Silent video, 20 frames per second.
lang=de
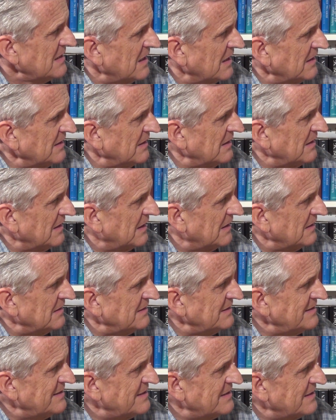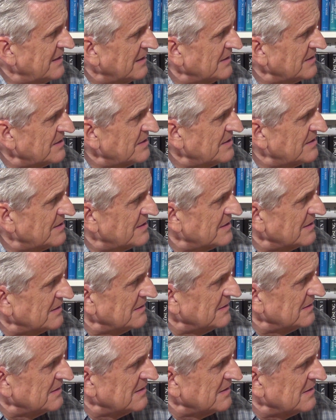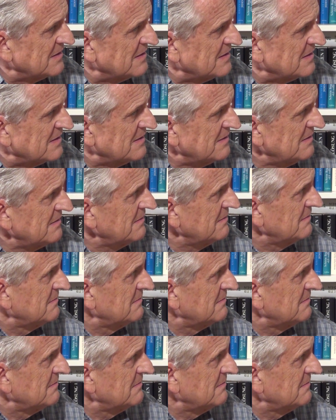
dann ist das äh,